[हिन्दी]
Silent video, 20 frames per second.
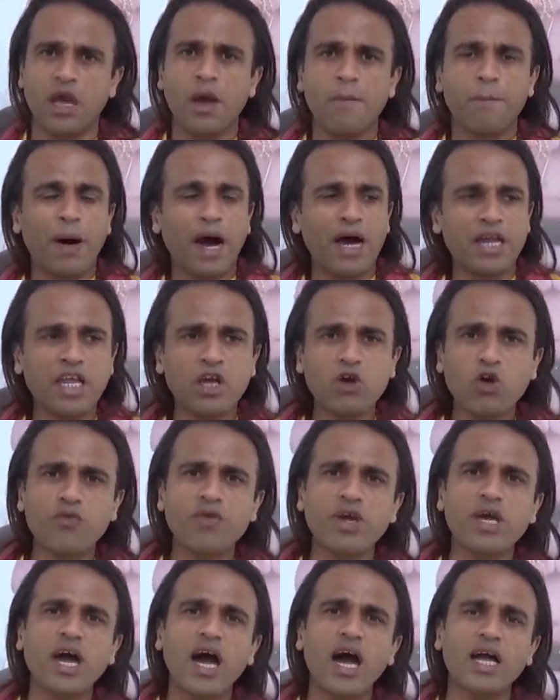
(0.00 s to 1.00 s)
पानी को
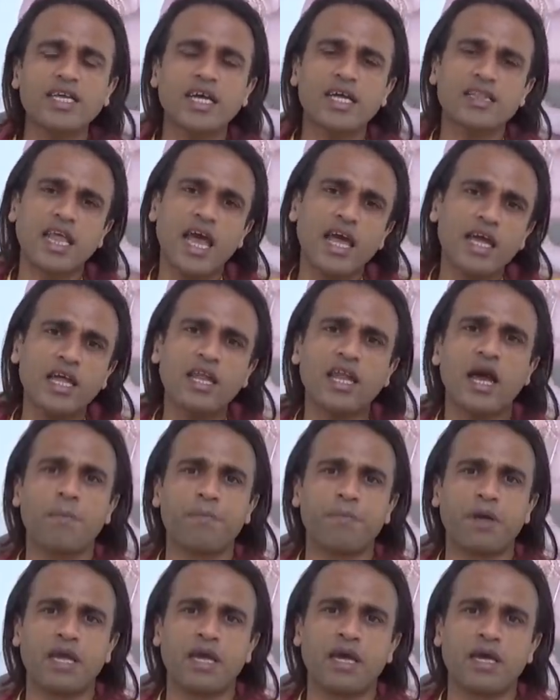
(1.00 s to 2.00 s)
भी कहा जाता है कि ना
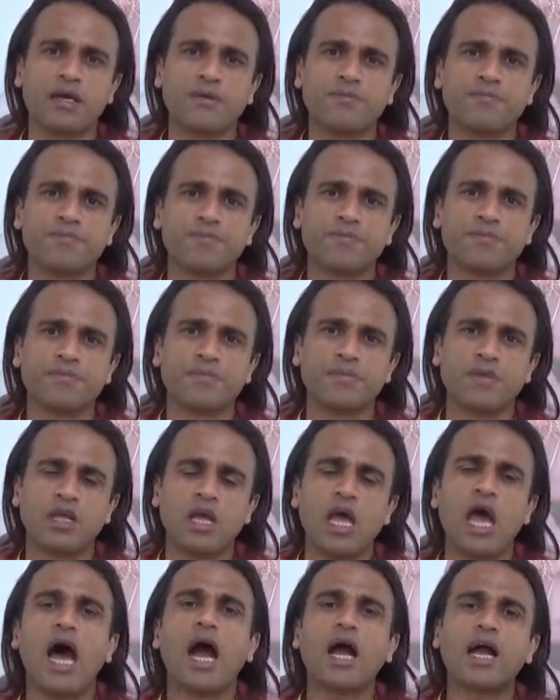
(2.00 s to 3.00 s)
पिए
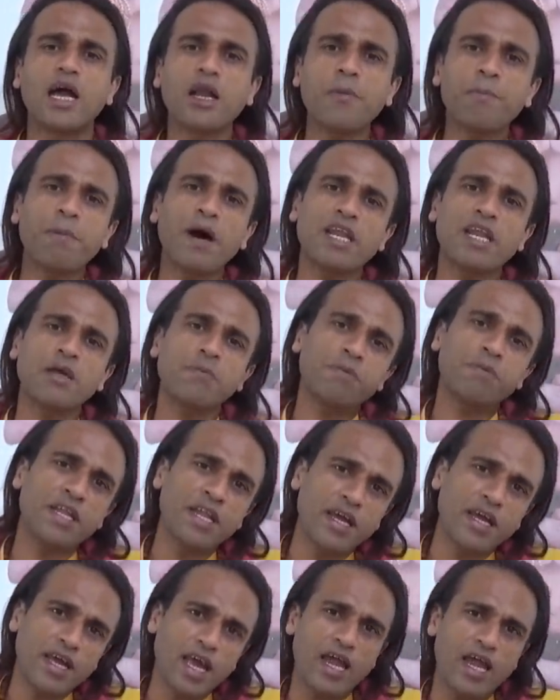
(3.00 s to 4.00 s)
अगर पानी
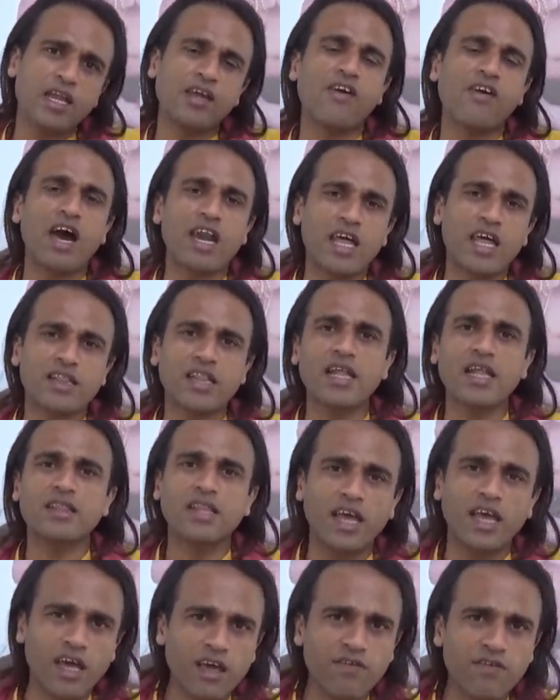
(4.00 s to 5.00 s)
पीने की अनिवार्यता
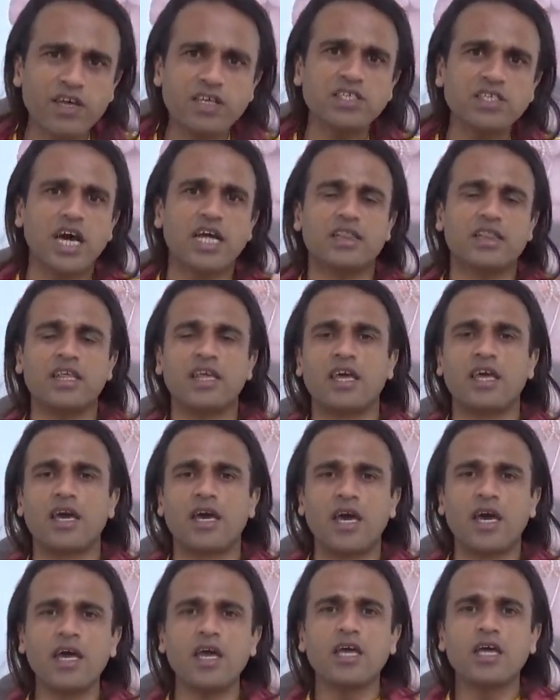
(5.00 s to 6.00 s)
दिख भी जाती
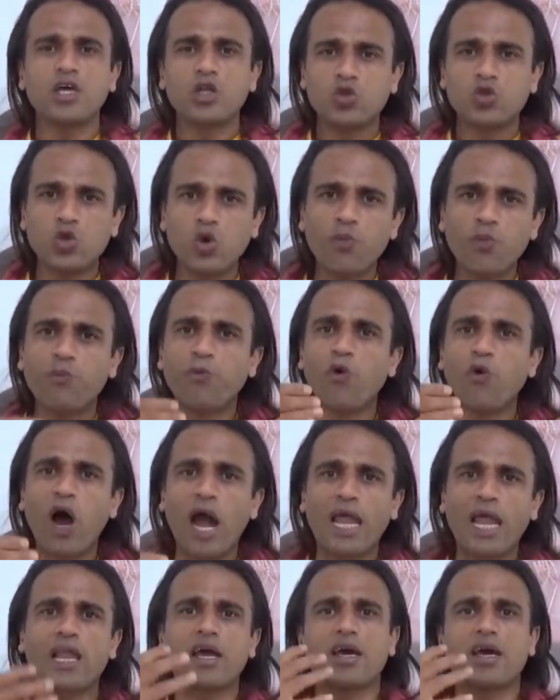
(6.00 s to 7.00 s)
है तो
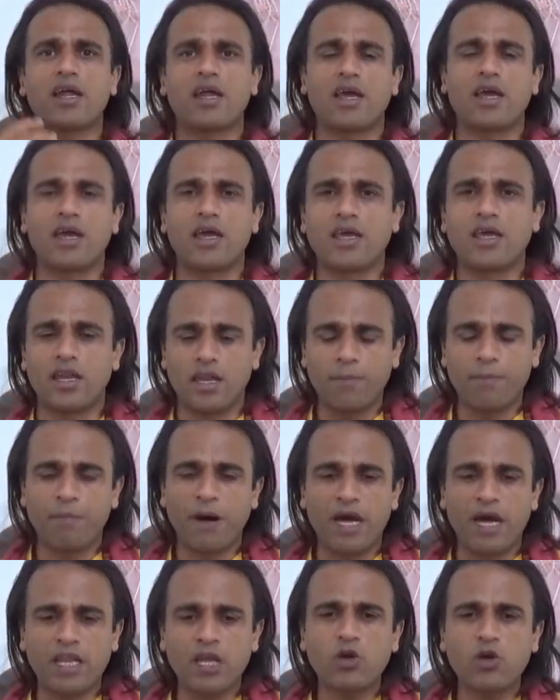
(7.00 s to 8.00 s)
बॉयल करके यानी
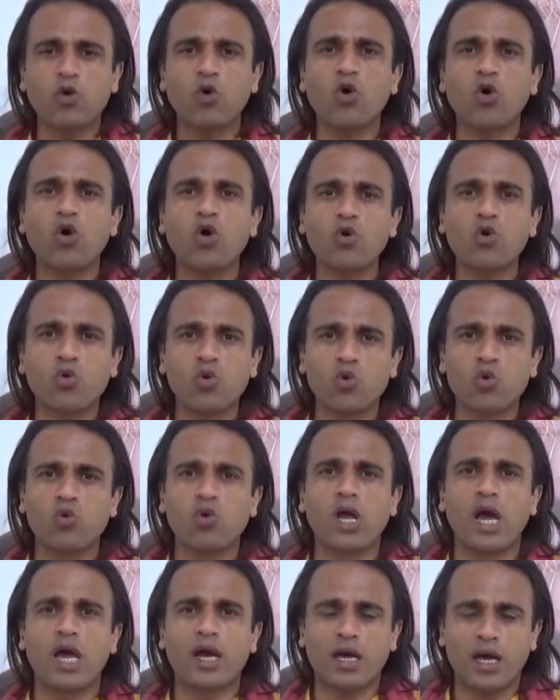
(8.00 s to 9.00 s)
पानी को
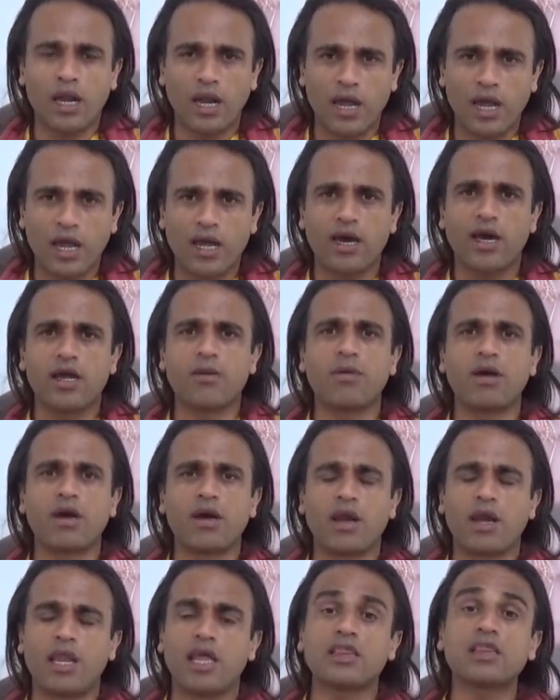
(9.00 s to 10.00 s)
गुनगुना कर लें गर्म
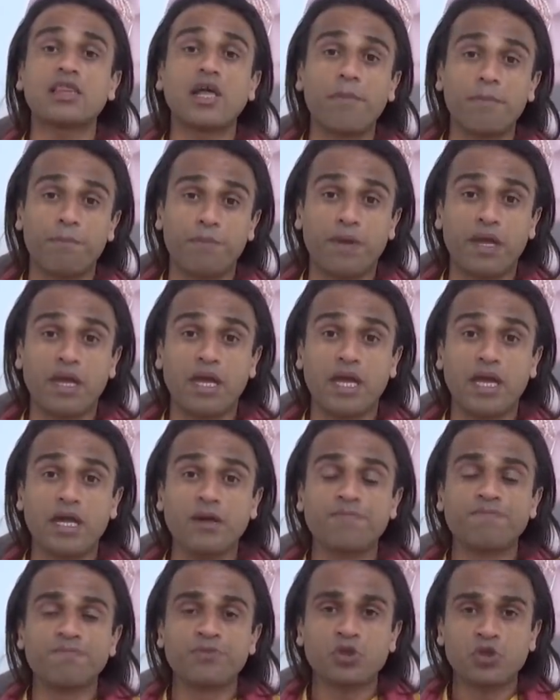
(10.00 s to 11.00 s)
कर लें तब पिए
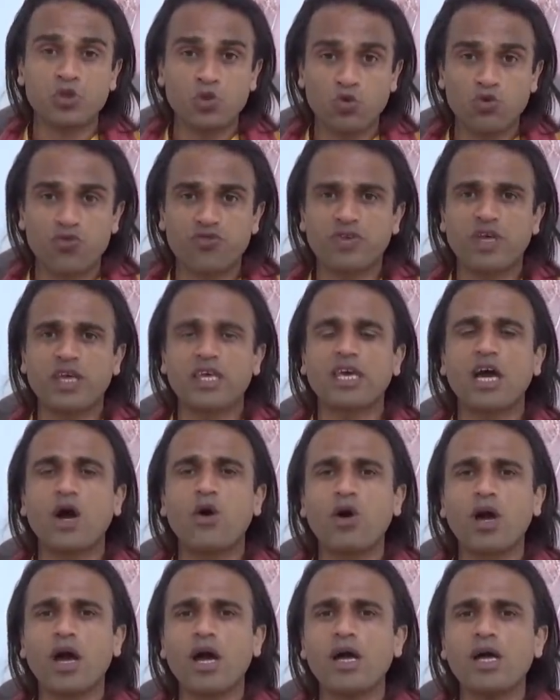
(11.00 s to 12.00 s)
तो उससे क्या
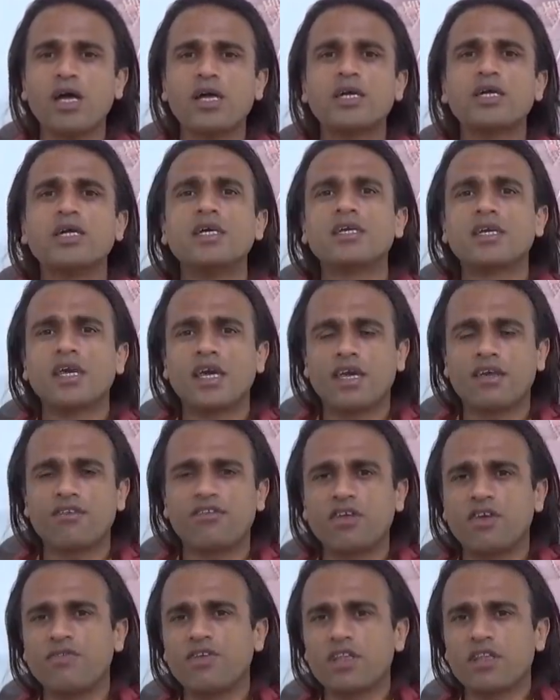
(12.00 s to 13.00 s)
होगा कि
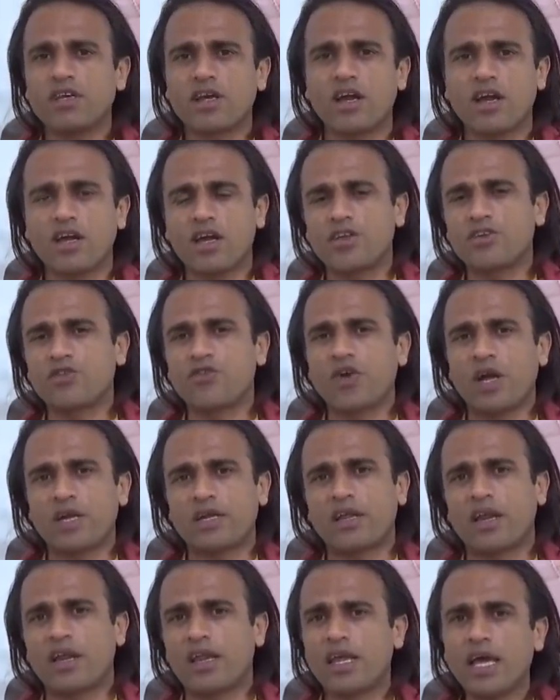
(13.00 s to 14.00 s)
किसी भी तरह का जो
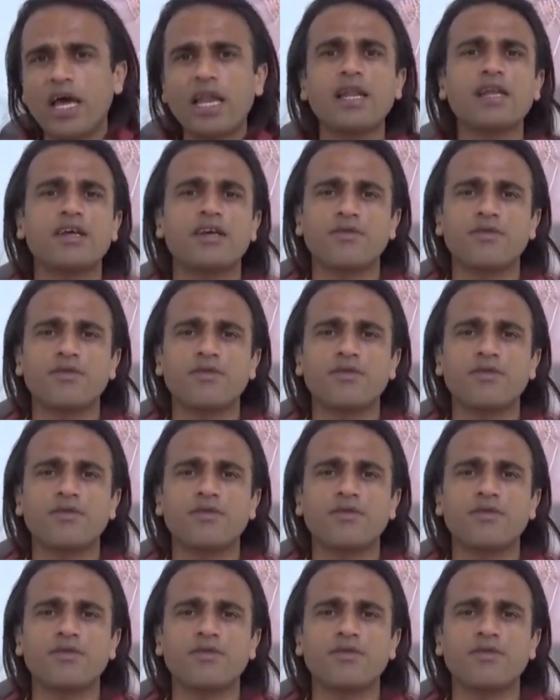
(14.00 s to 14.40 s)
बैक्टेरियल